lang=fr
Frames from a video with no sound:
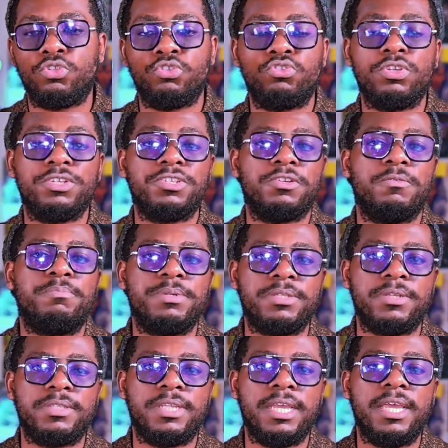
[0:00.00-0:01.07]
je suis en train de
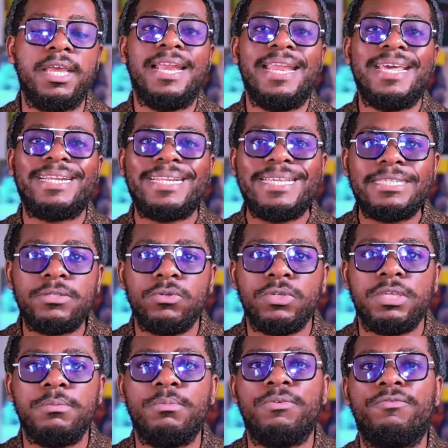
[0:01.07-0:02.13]
présenter les raisons
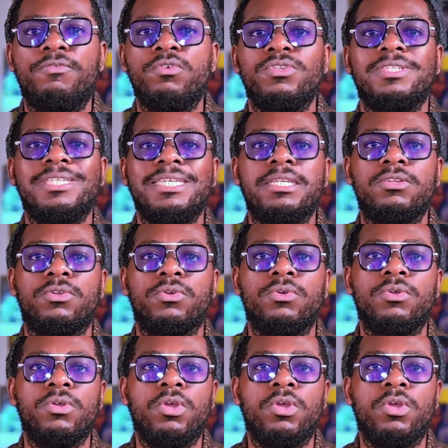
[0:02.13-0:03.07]
qui me font dire que